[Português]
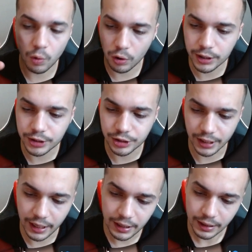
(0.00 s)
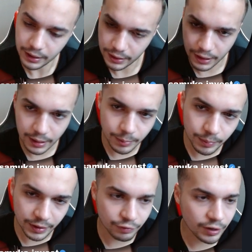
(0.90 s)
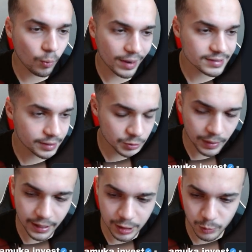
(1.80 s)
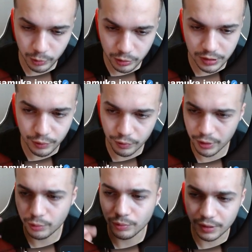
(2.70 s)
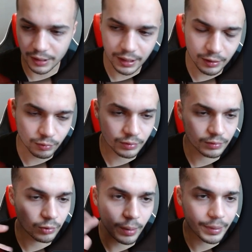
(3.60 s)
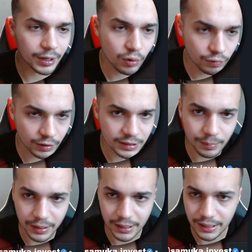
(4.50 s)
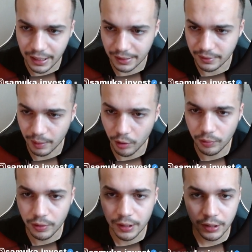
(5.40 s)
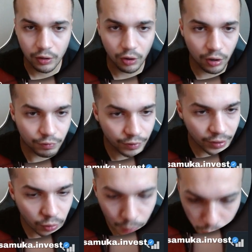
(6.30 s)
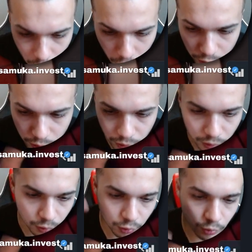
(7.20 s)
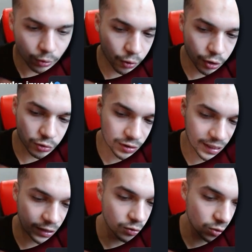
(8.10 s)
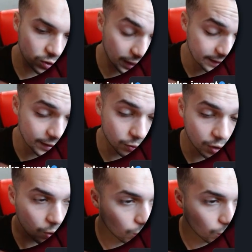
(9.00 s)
corte, né? E aí para ficar o mais transparente possível e não ter, não, não abrir conversa para ninguém, tá bom? Ó, veio o número 8, o número 8 está no, na segunda